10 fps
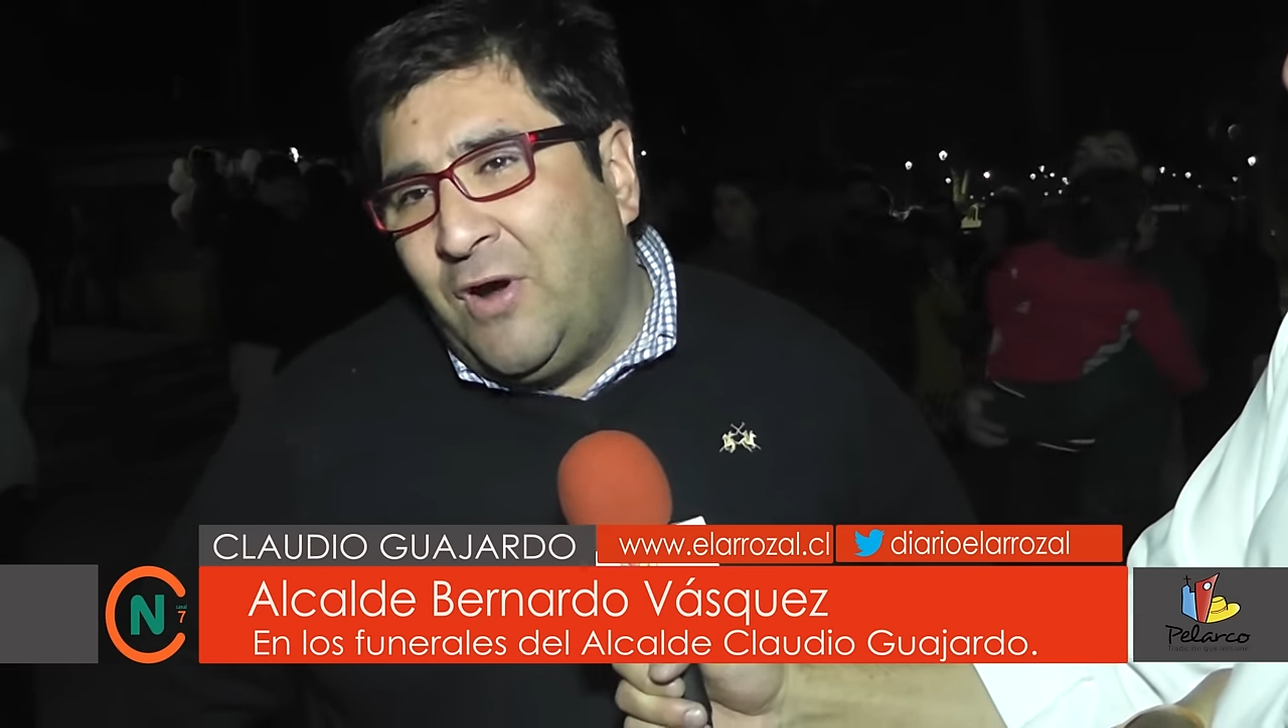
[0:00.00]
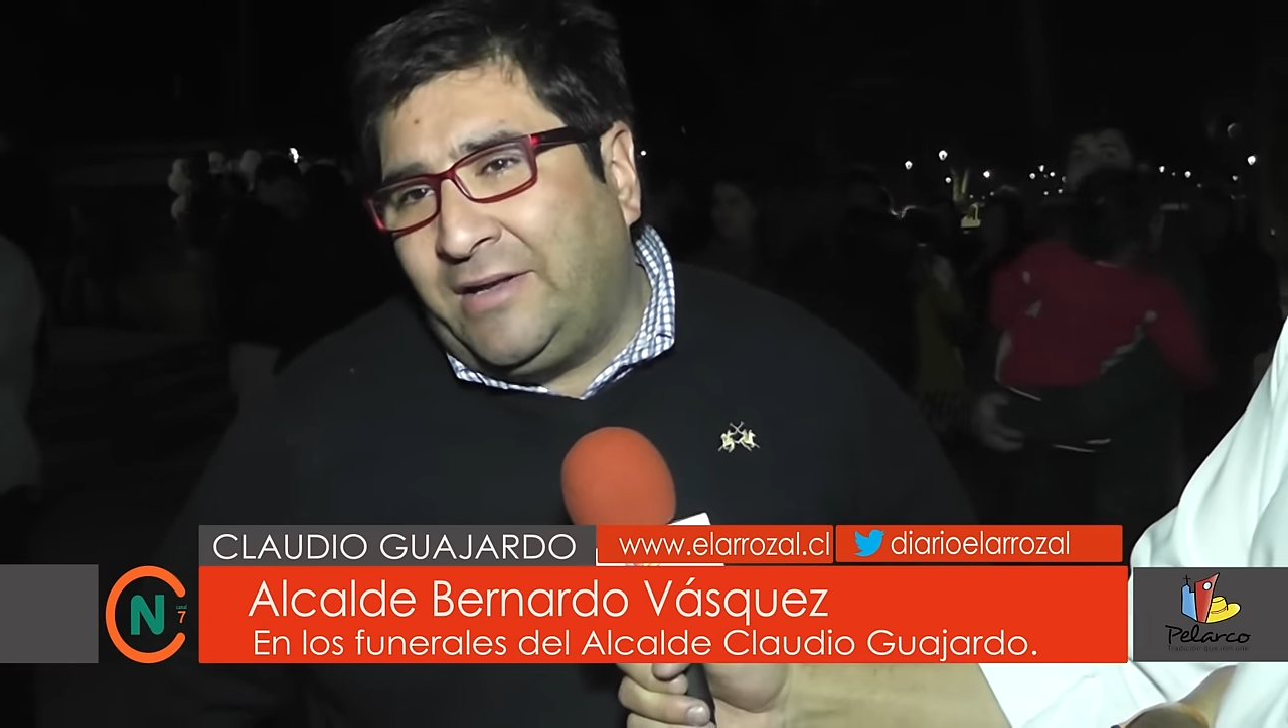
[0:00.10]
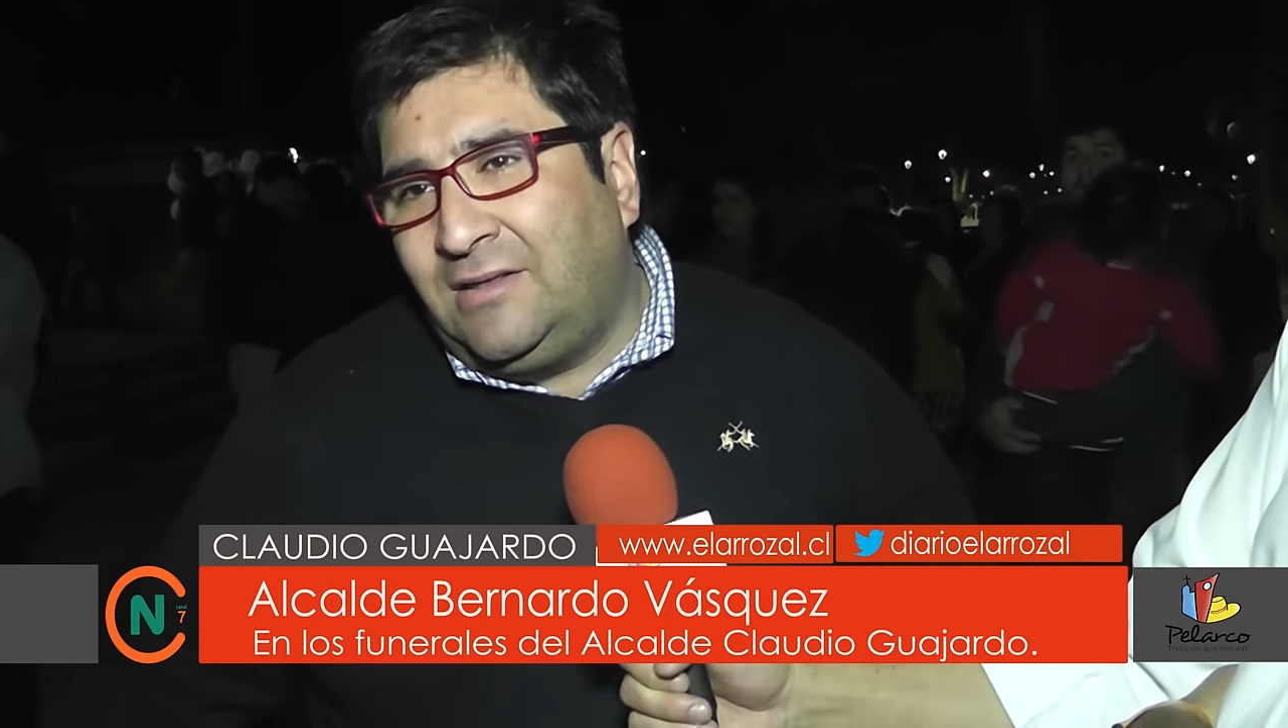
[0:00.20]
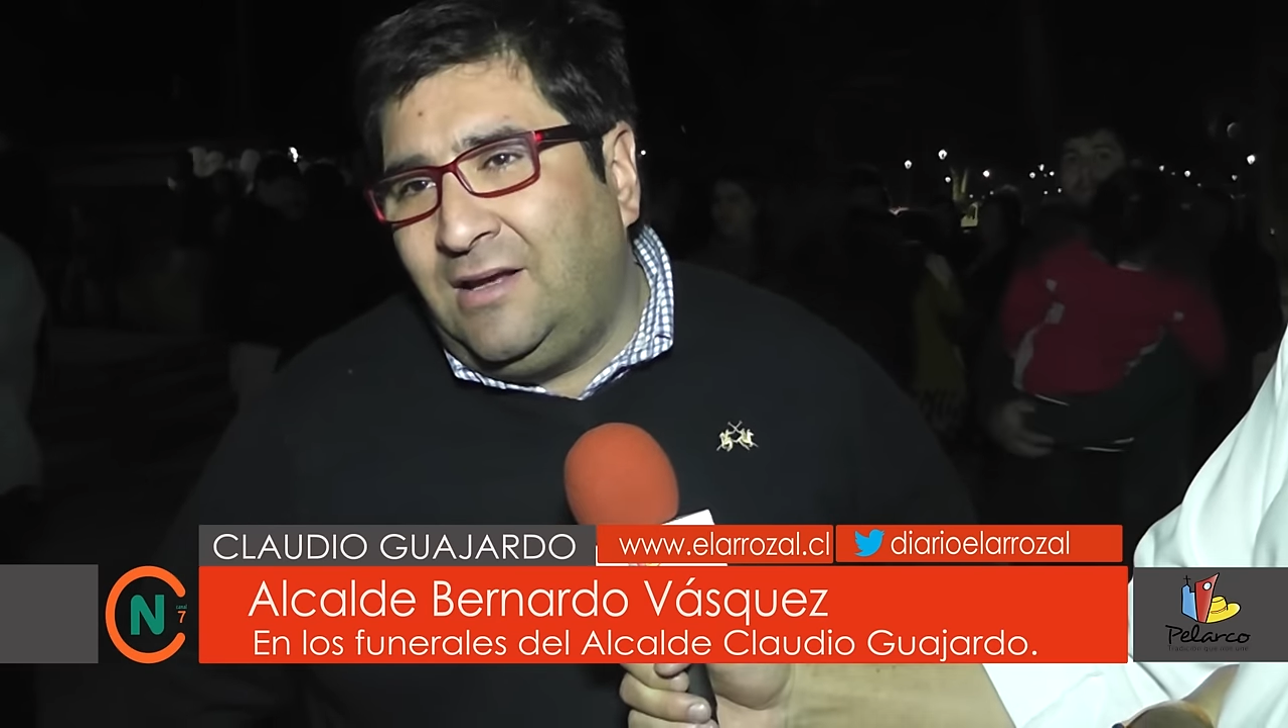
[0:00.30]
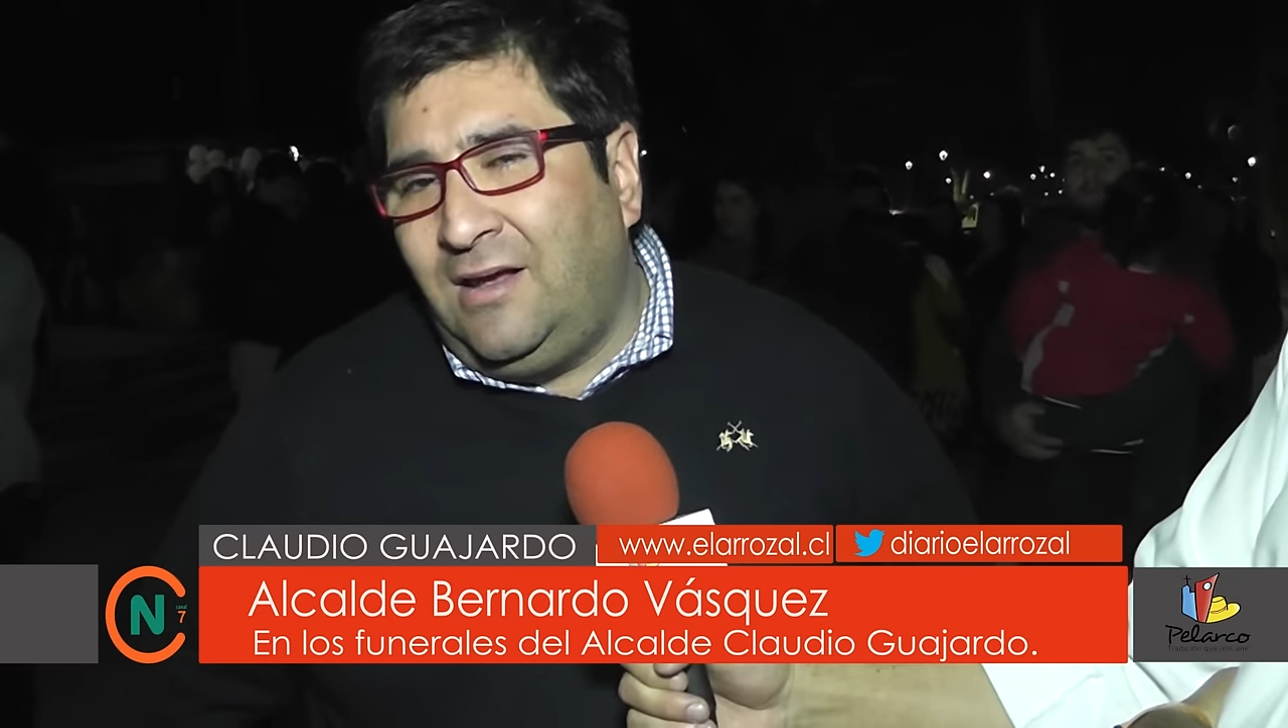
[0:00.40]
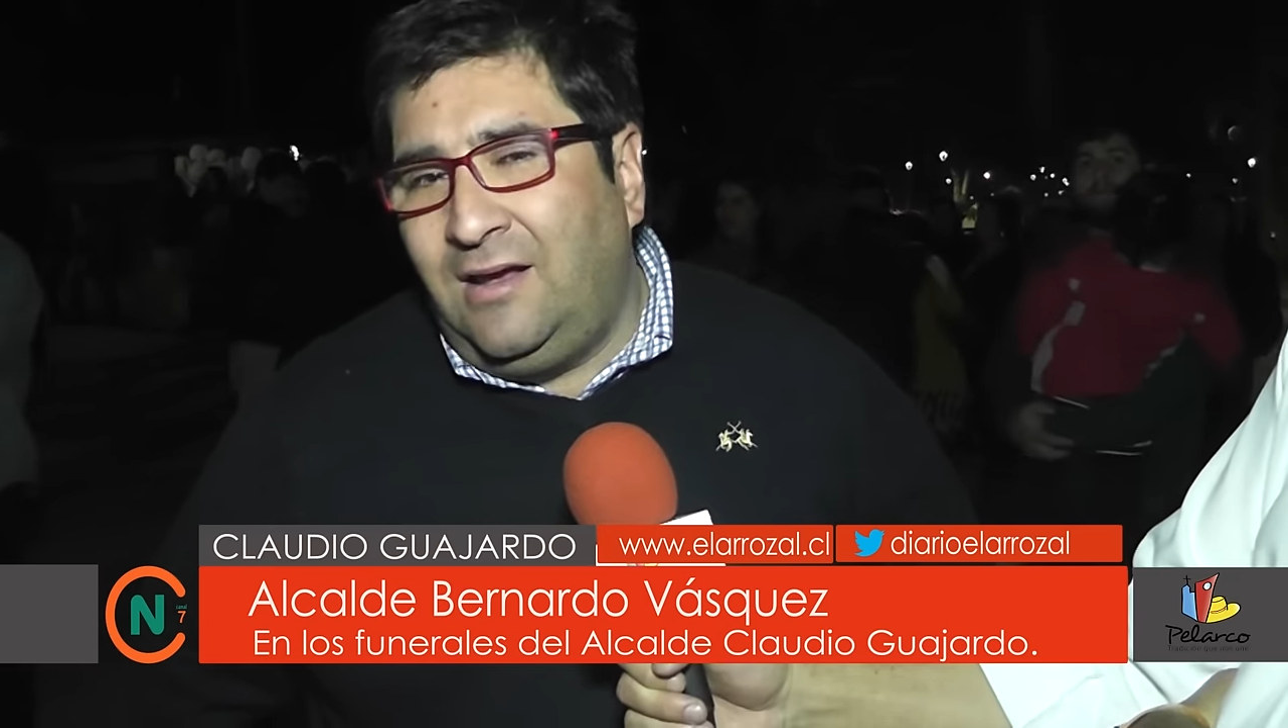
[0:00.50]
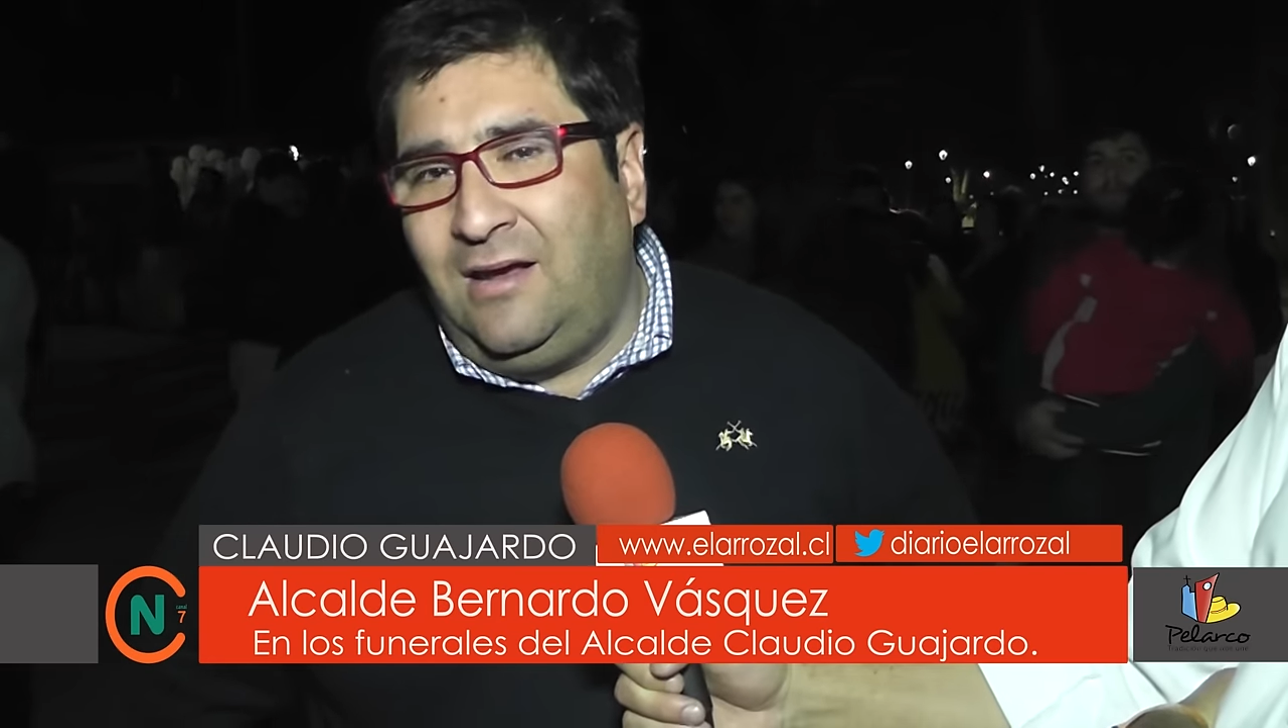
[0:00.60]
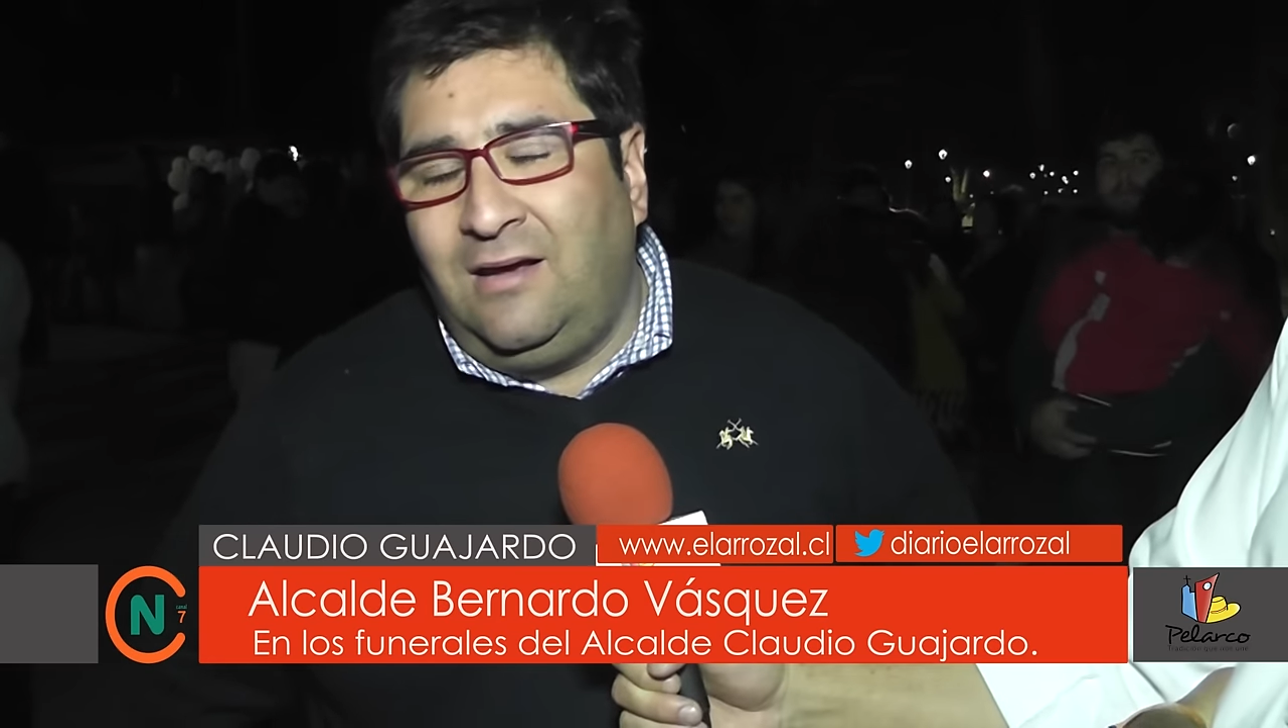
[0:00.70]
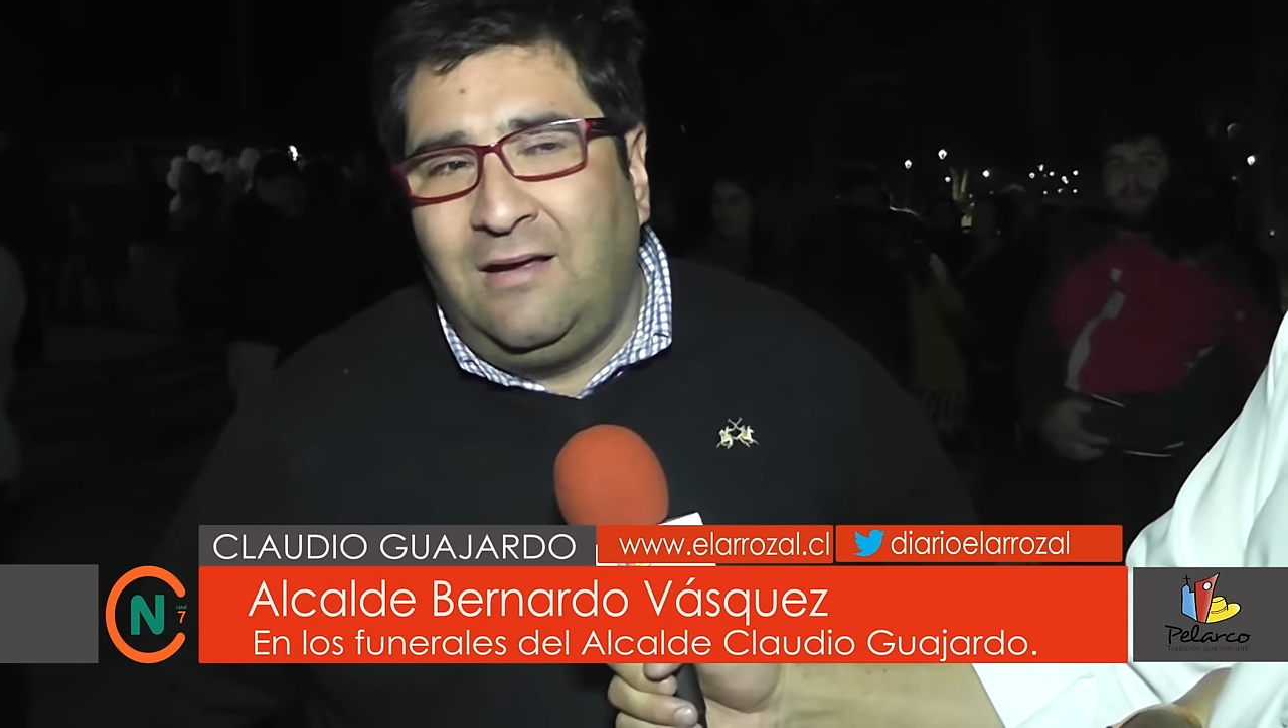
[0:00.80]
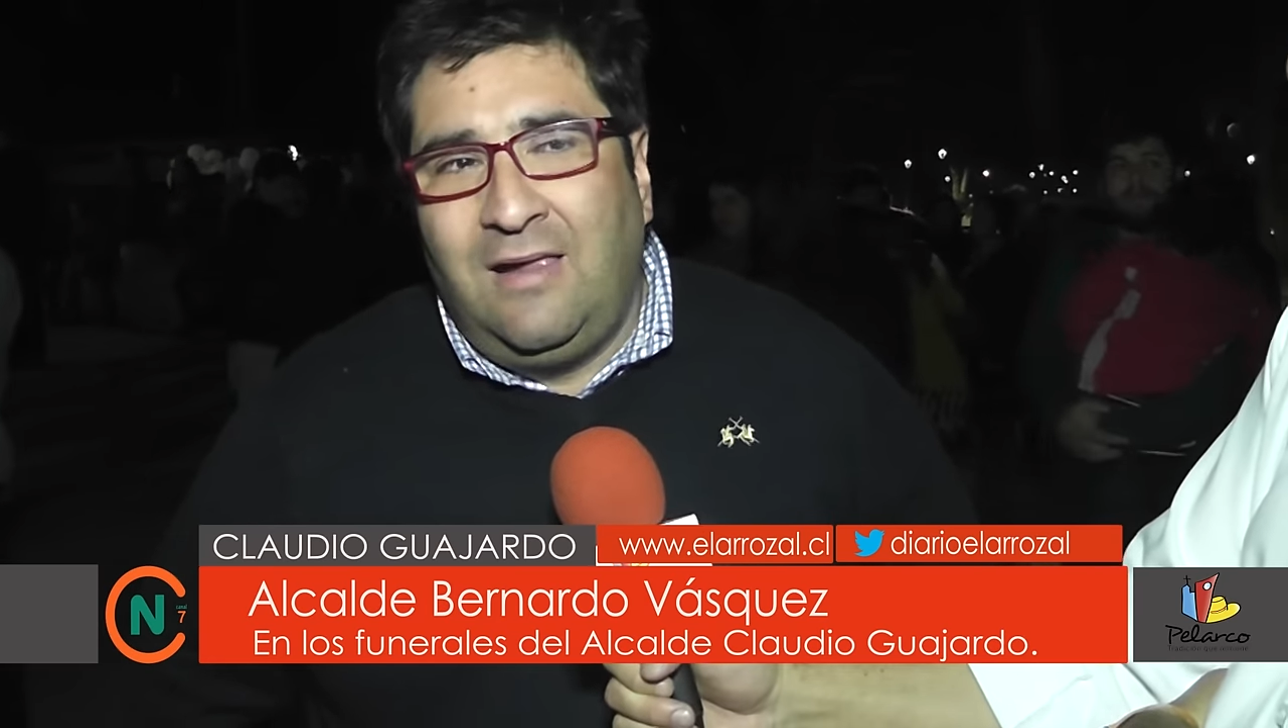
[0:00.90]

muerte